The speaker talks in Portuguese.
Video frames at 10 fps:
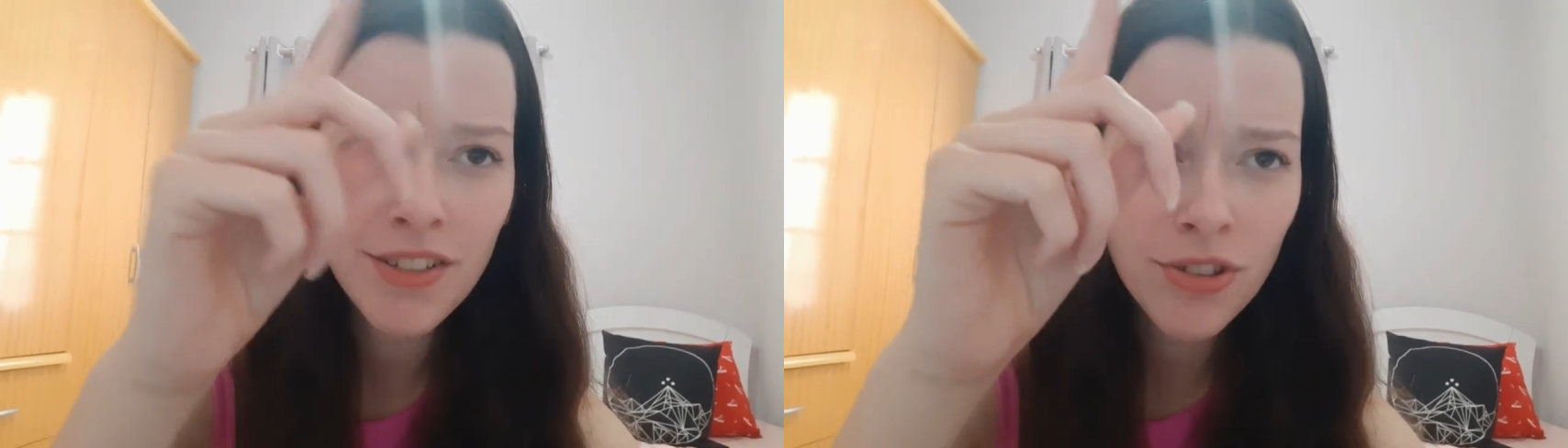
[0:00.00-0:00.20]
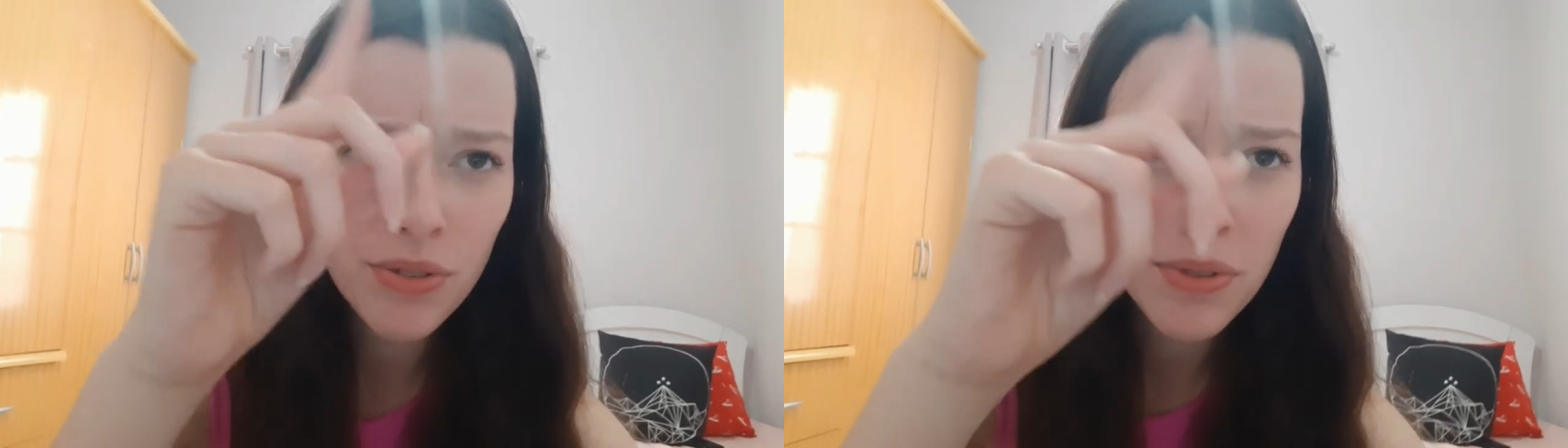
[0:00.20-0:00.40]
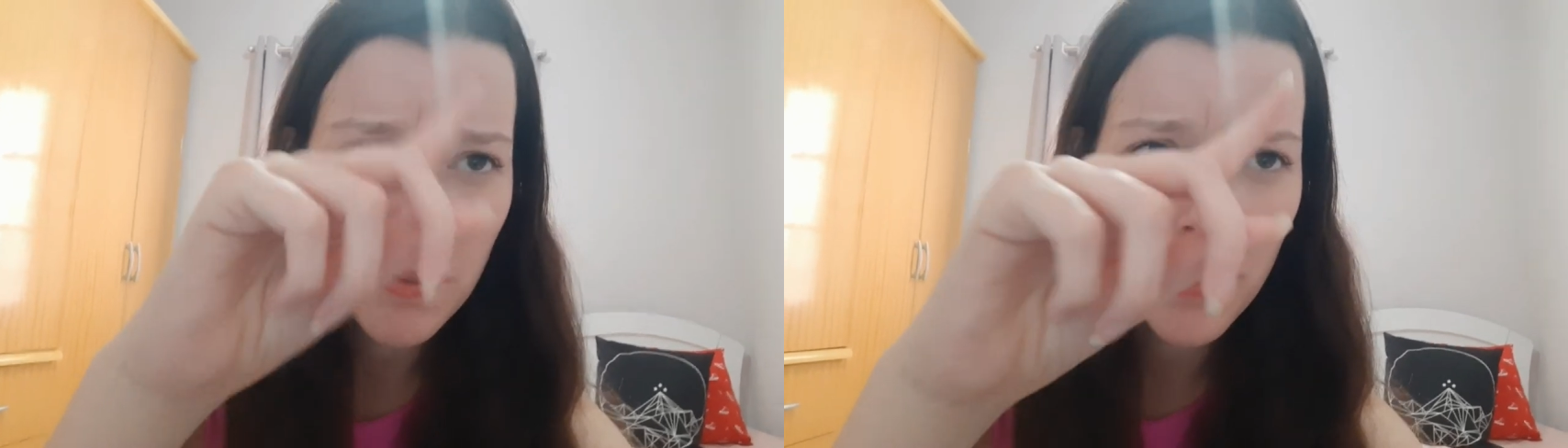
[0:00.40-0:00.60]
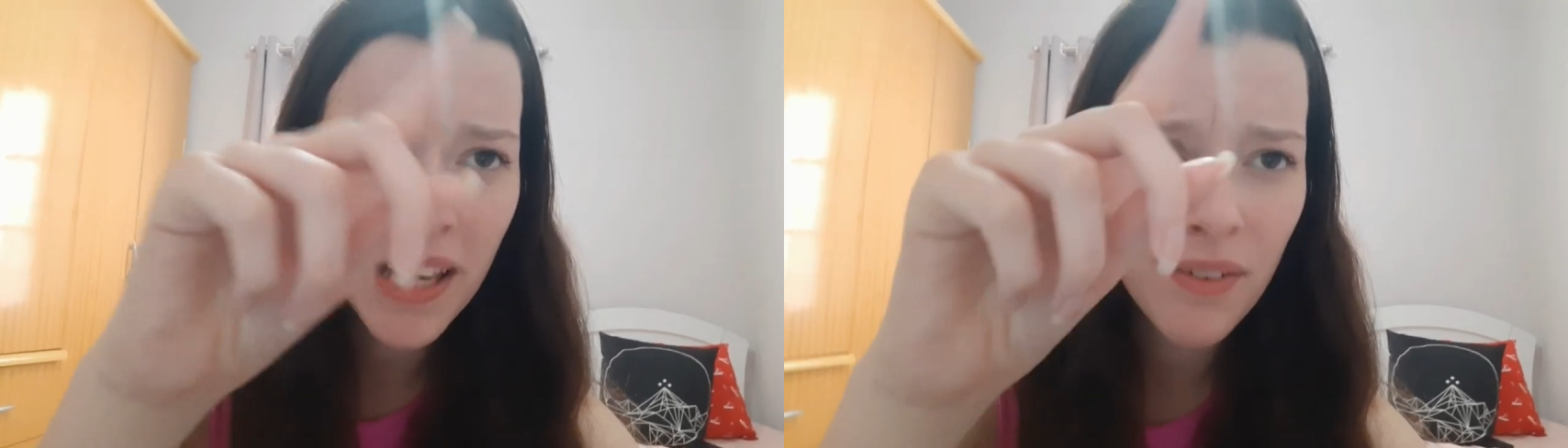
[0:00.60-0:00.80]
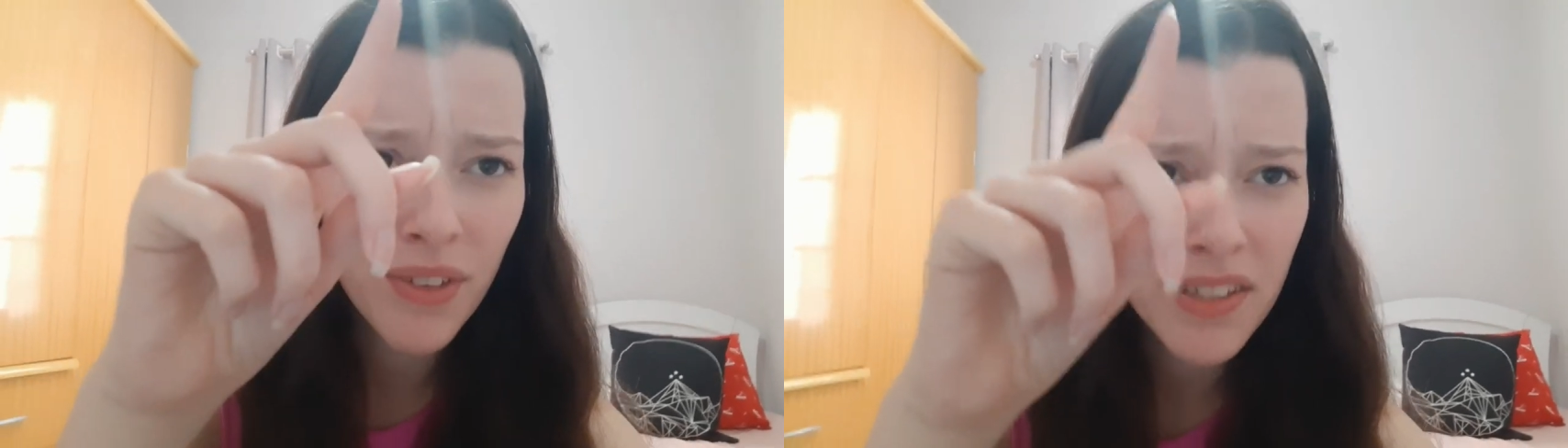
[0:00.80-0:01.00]
Gente, eu não sei por
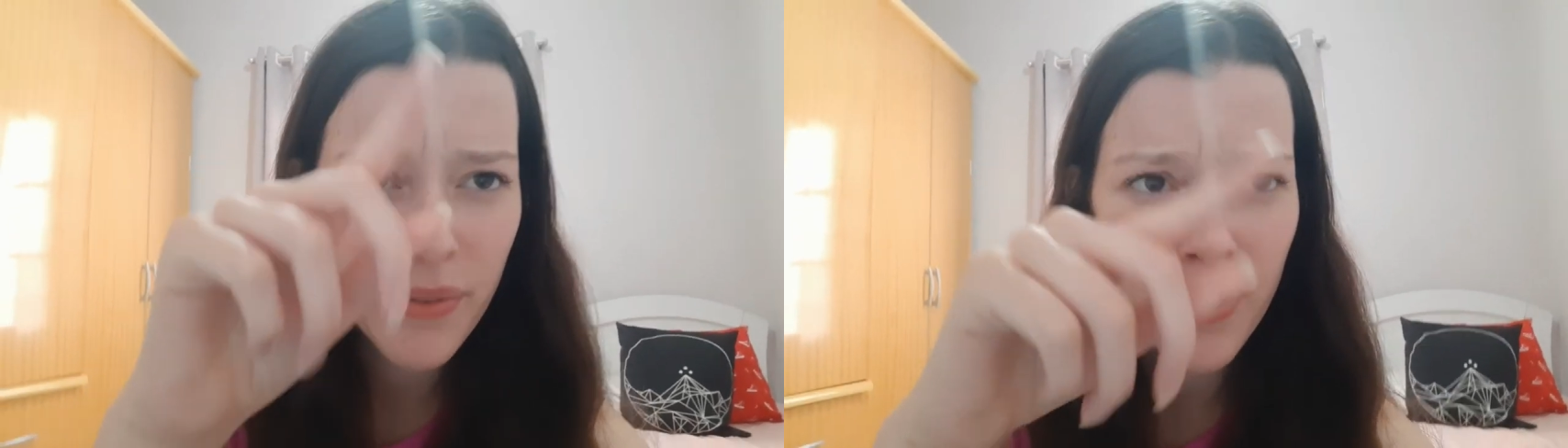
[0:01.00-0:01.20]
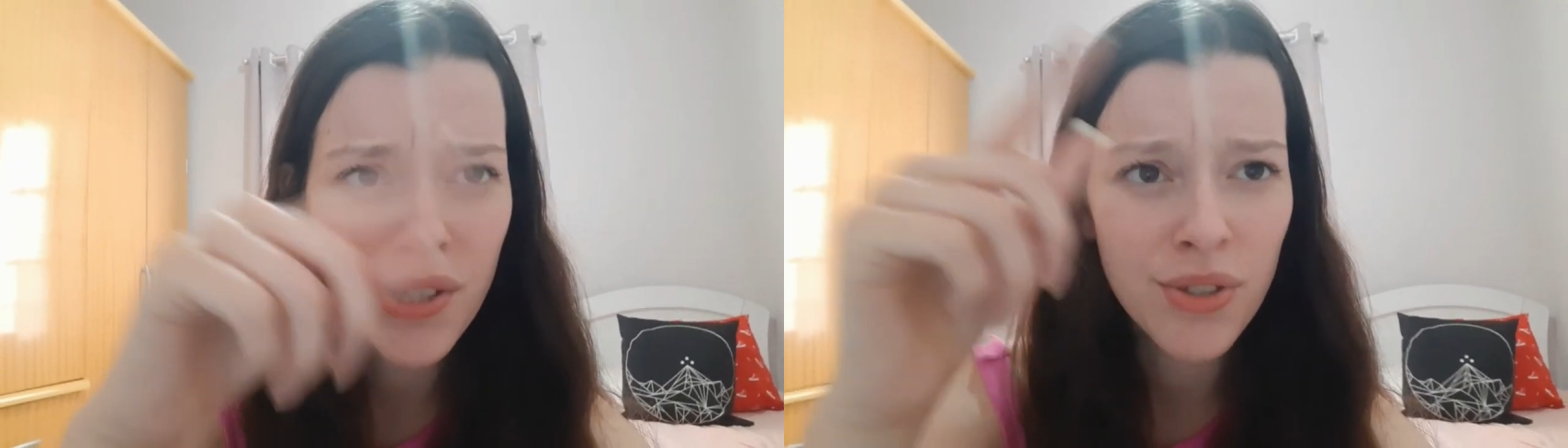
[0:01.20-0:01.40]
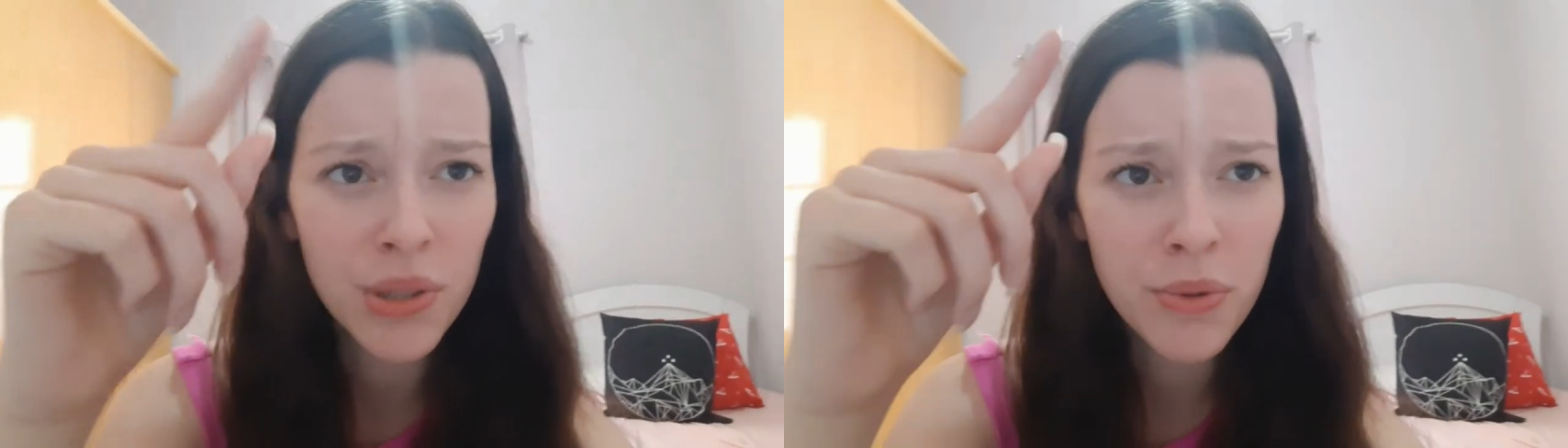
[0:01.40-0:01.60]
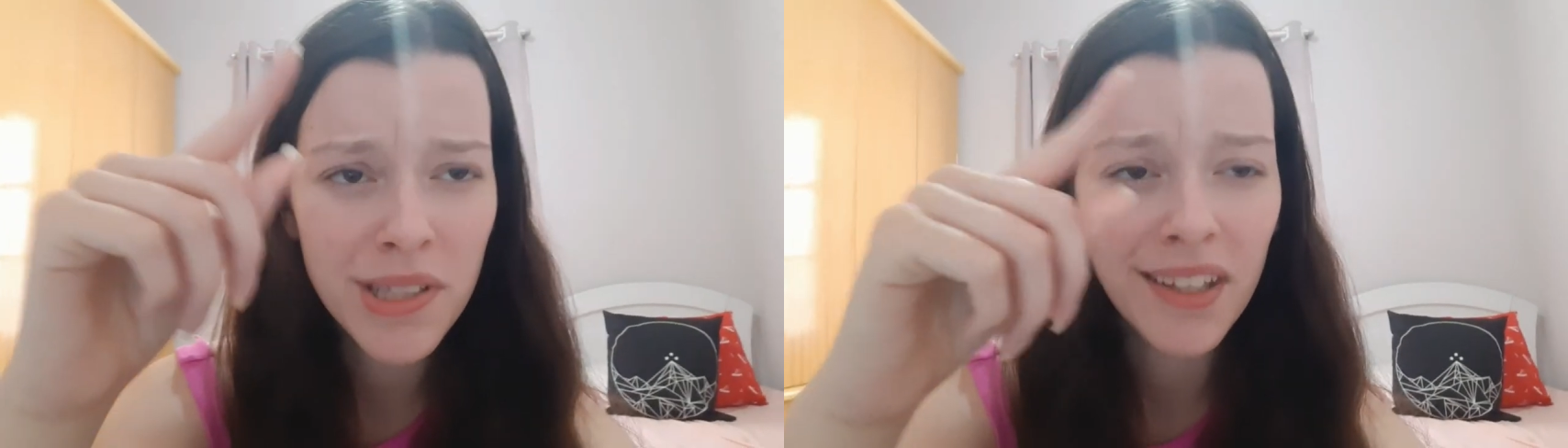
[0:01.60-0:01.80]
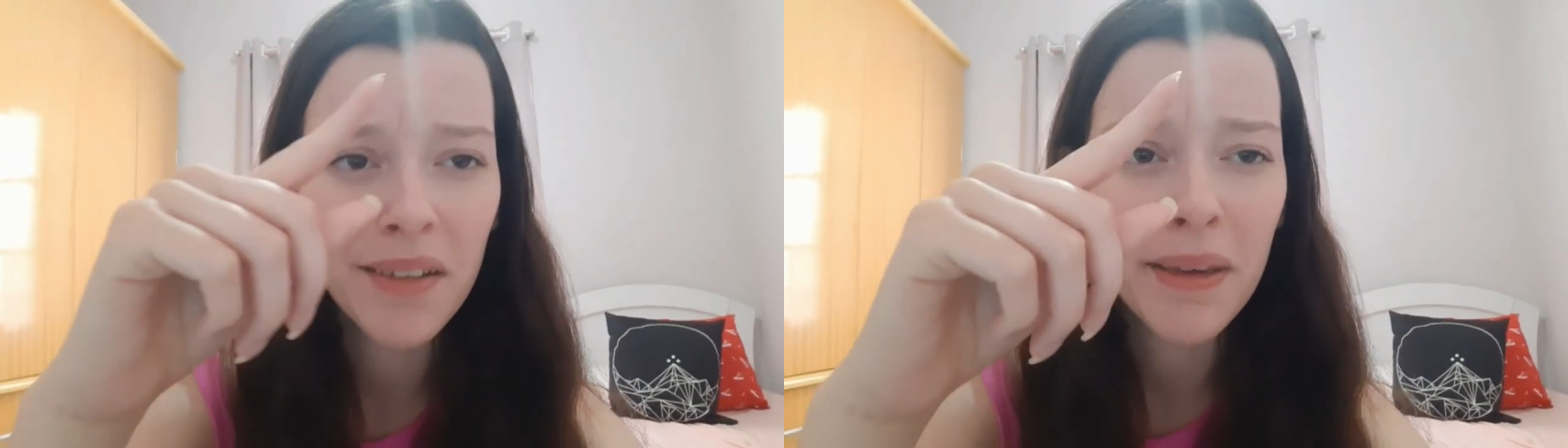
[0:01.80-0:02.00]
que fica esse feixe de luz
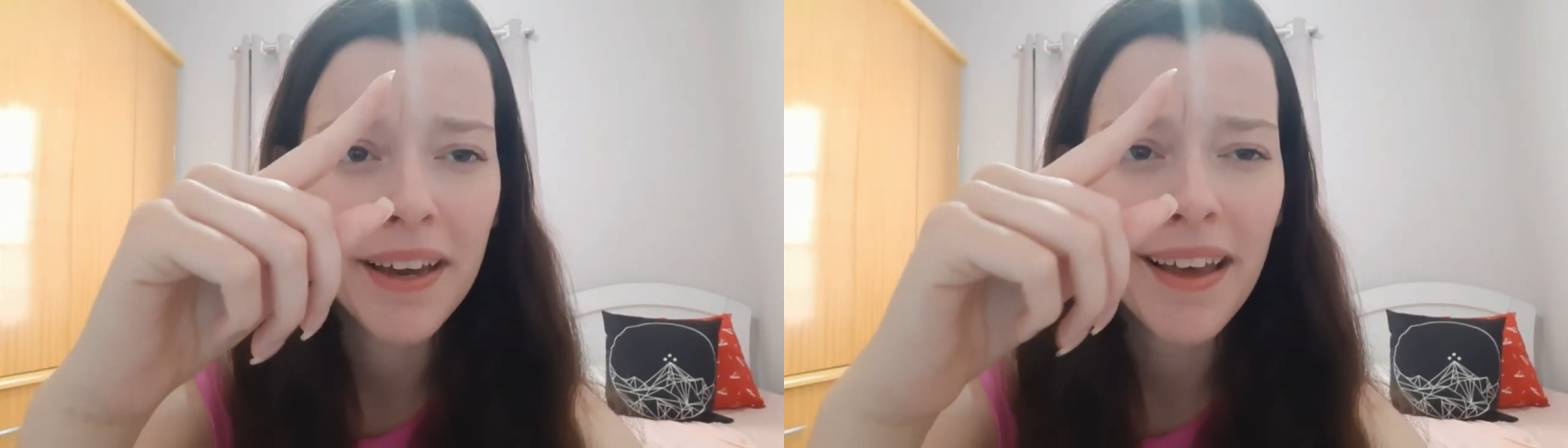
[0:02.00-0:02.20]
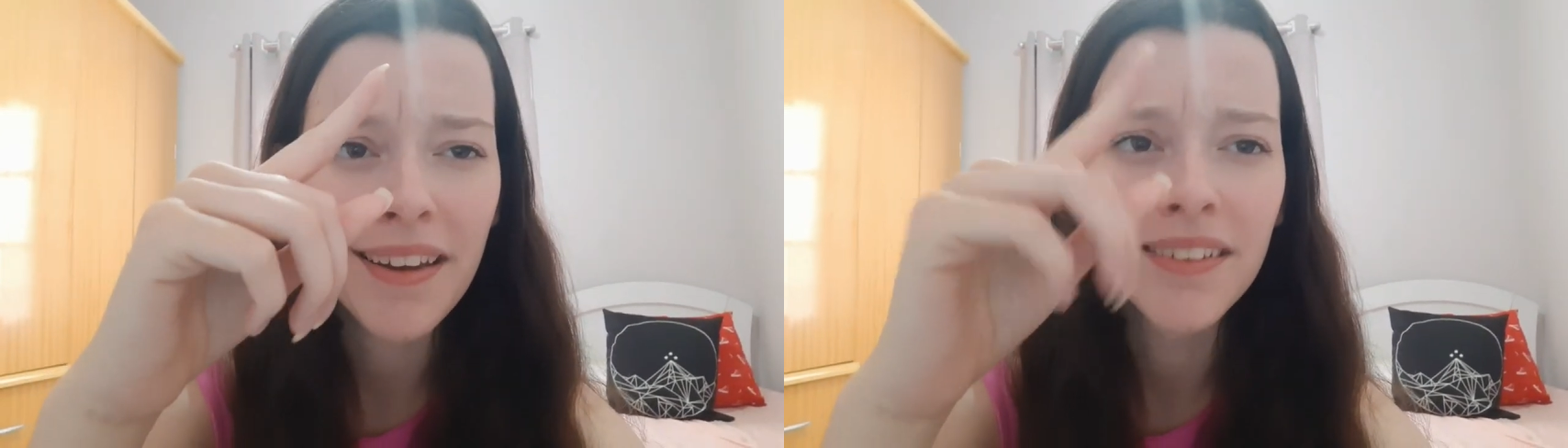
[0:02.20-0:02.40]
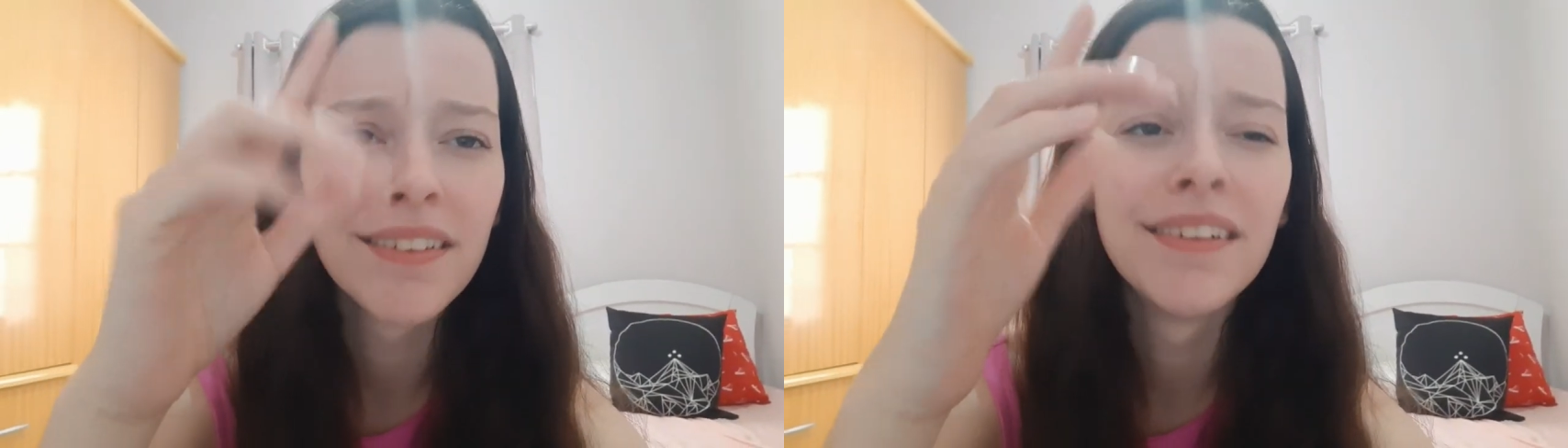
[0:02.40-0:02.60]
aqui na minha cara.